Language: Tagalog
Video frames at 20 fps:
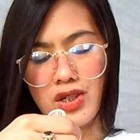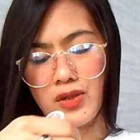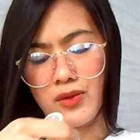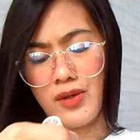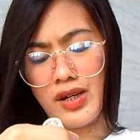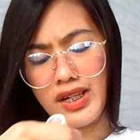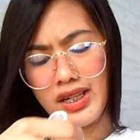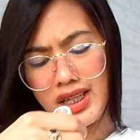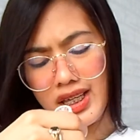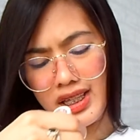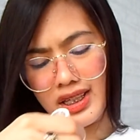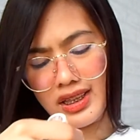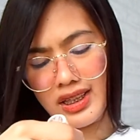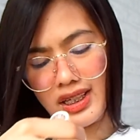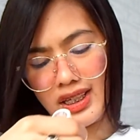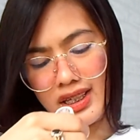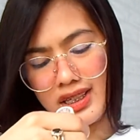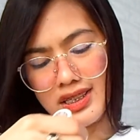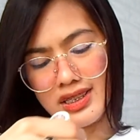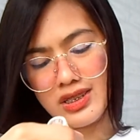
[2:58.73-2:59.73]
or
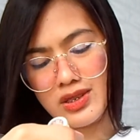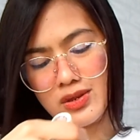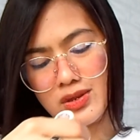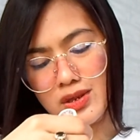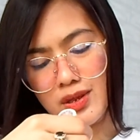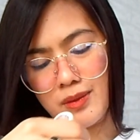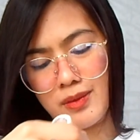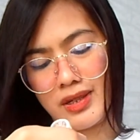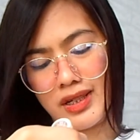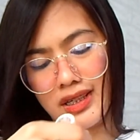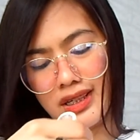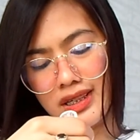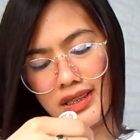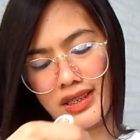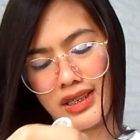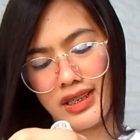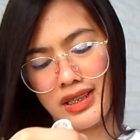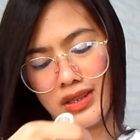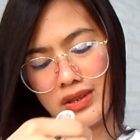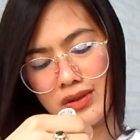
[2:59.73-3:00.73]
180. So, sobrang
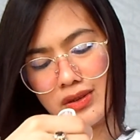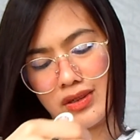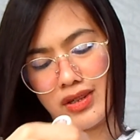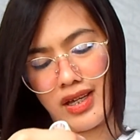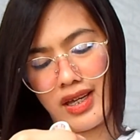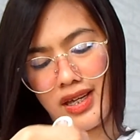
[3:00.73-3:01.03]
ganda nito,